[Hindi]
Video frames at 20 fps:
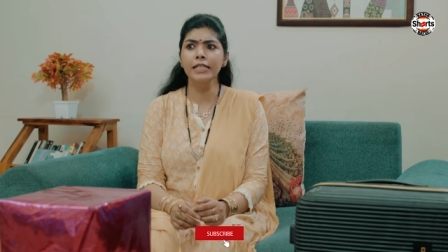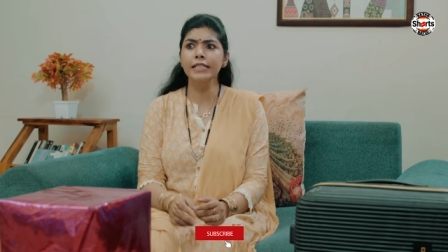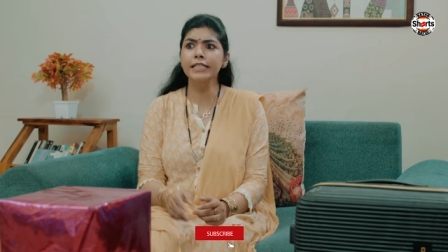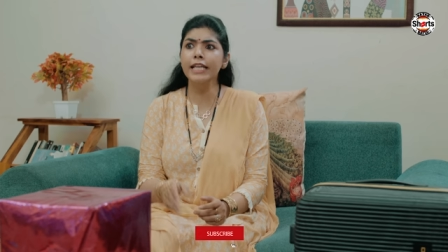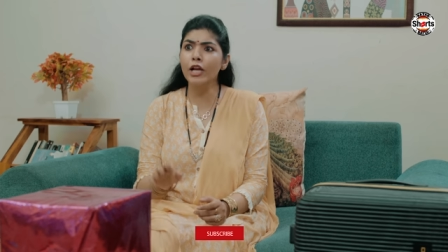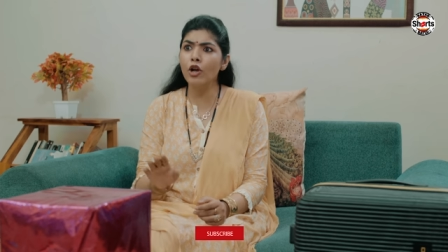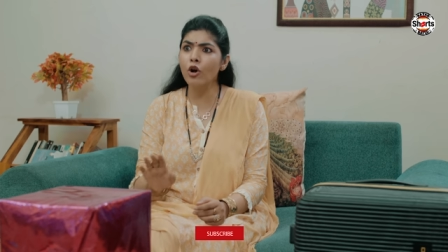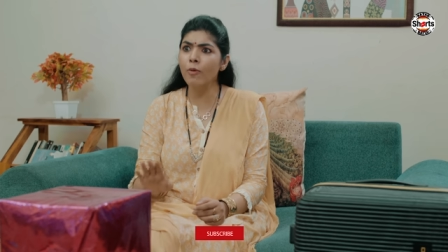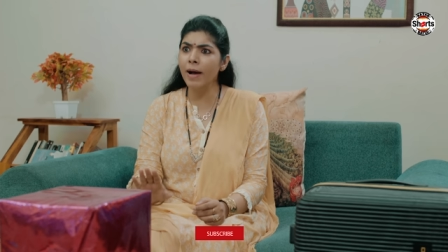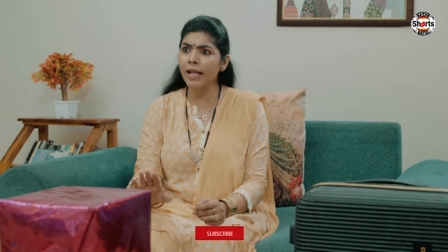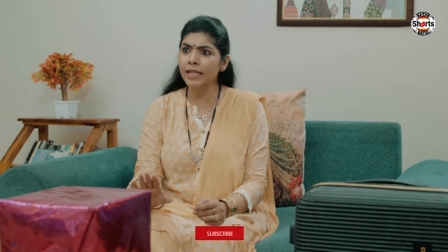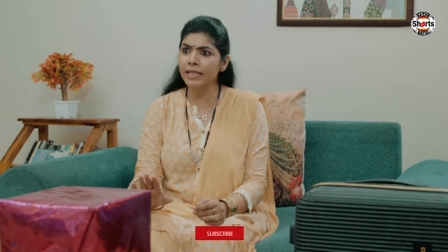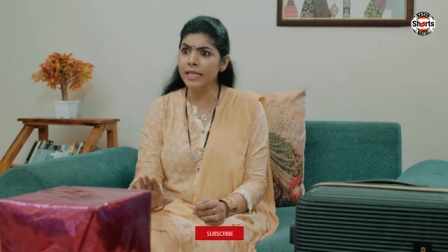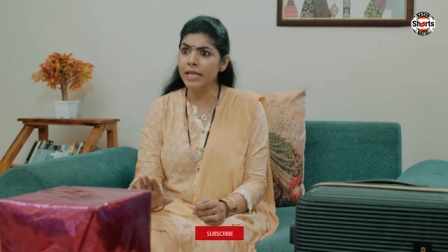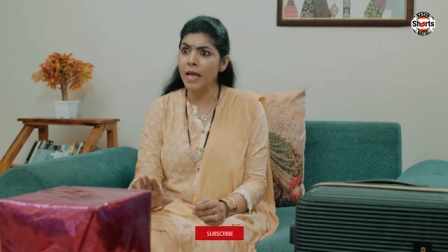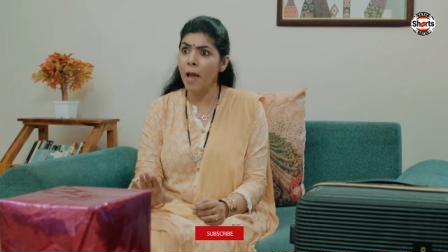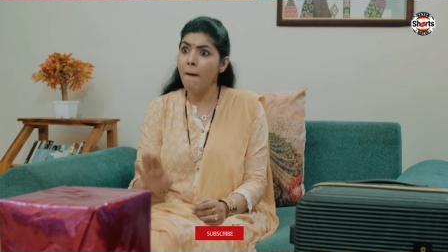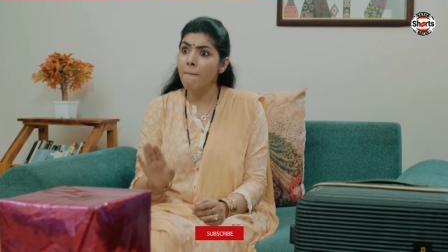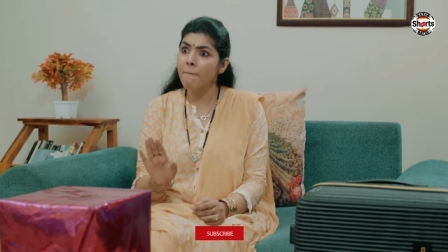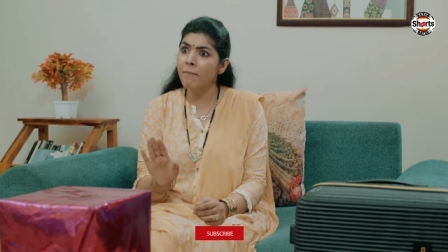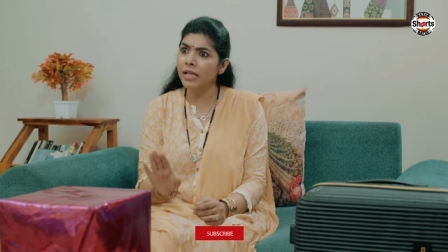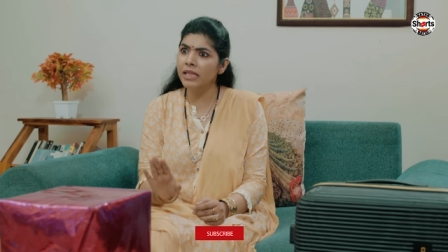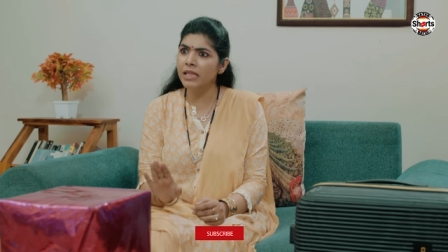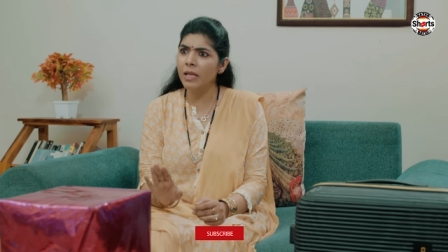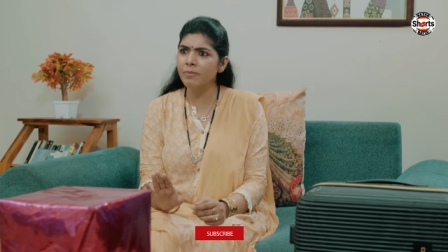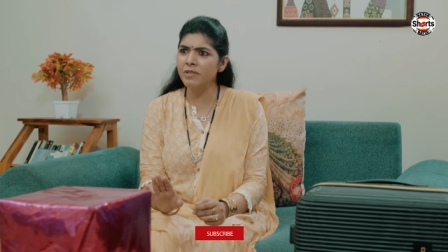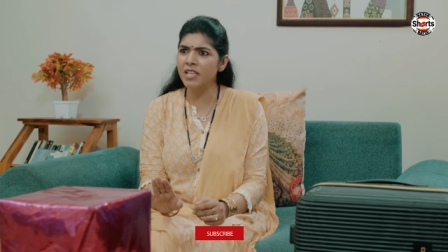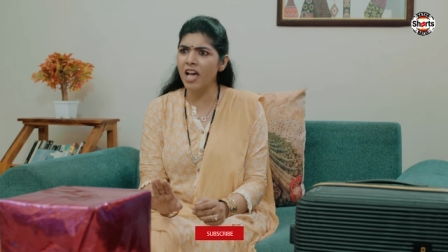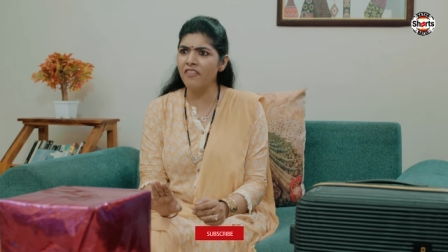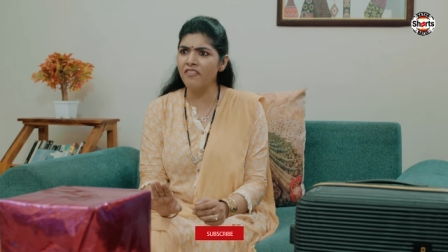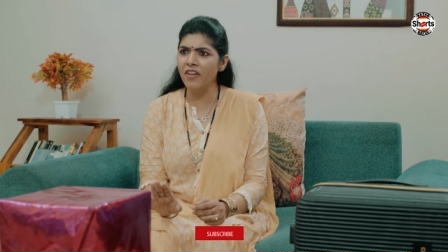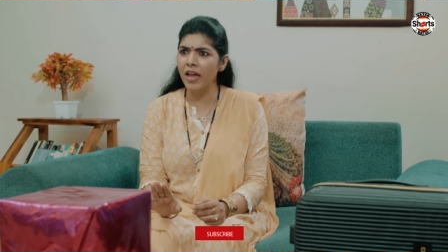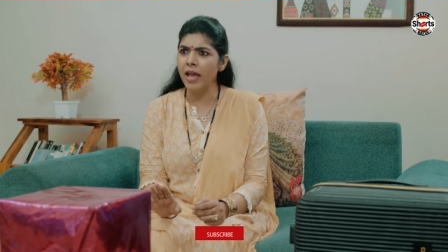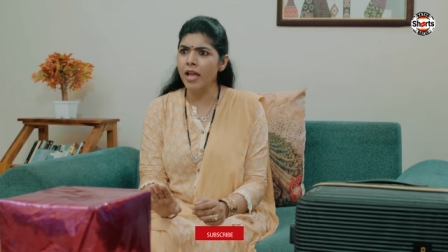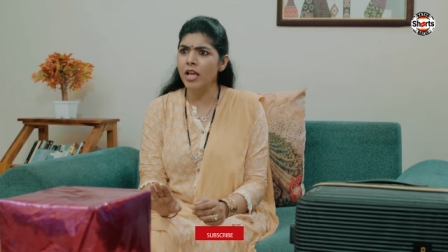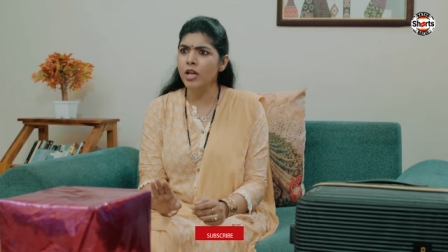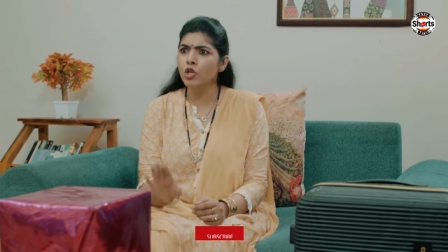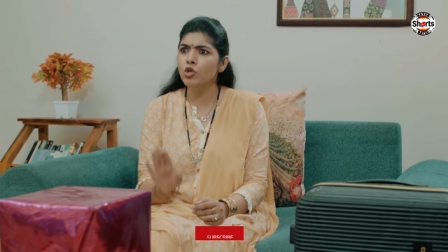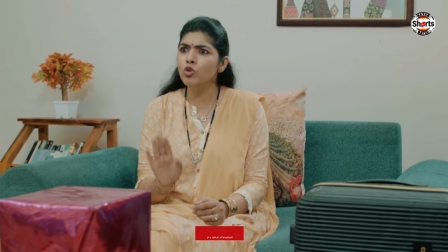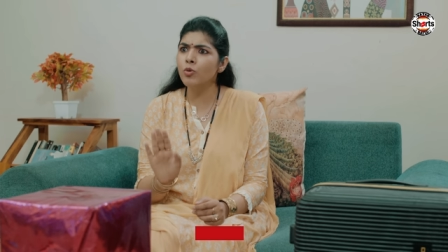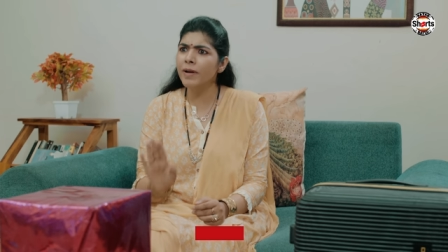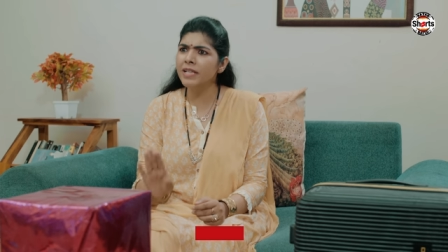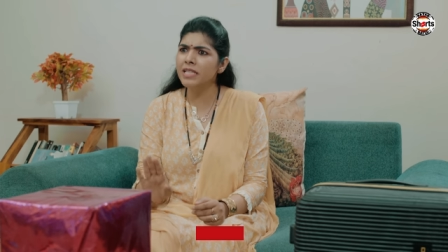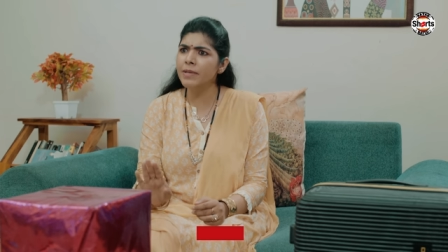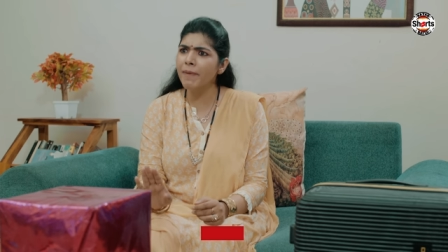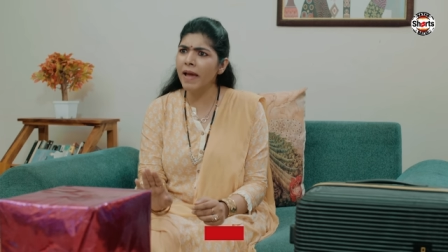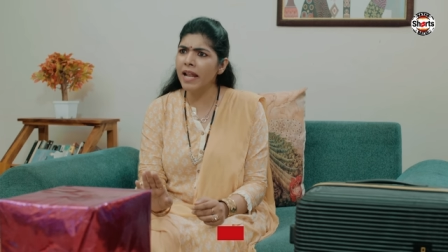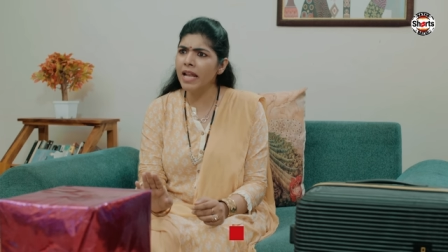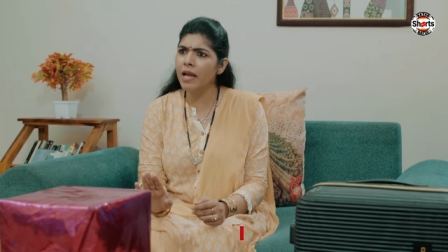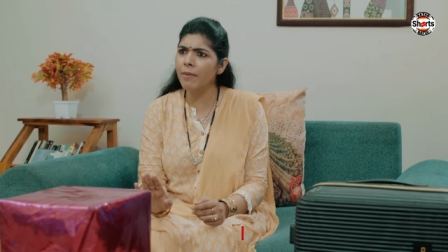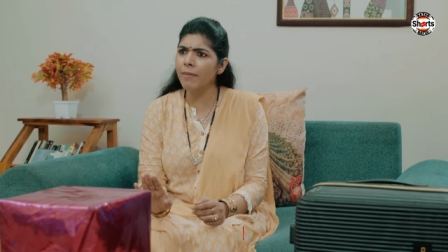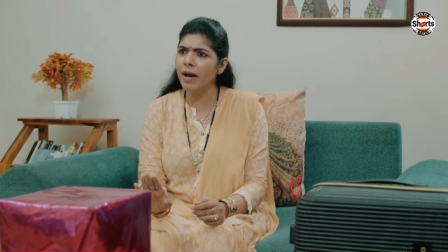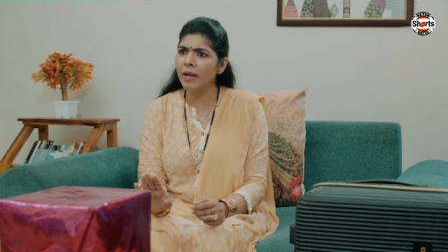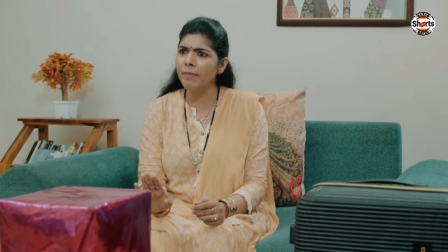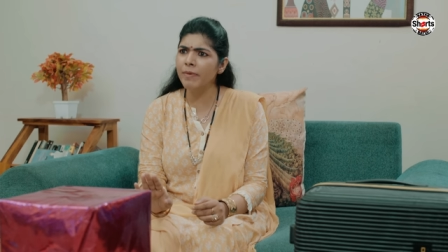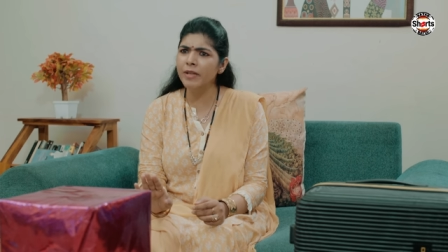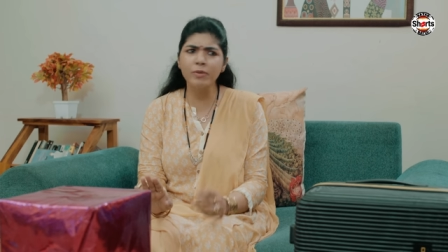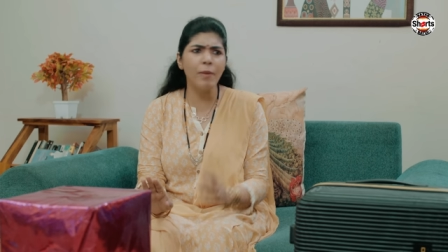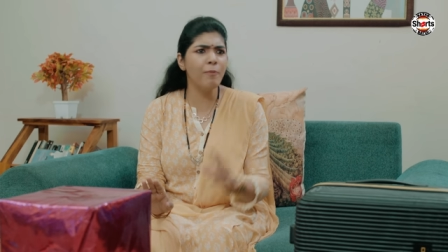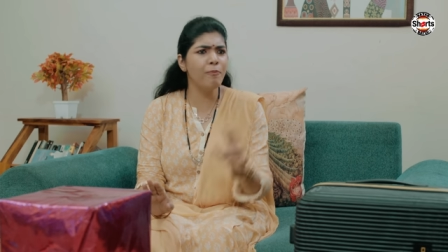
देखो मालती मतलब साफ है सुबह से पहले हमारे बीच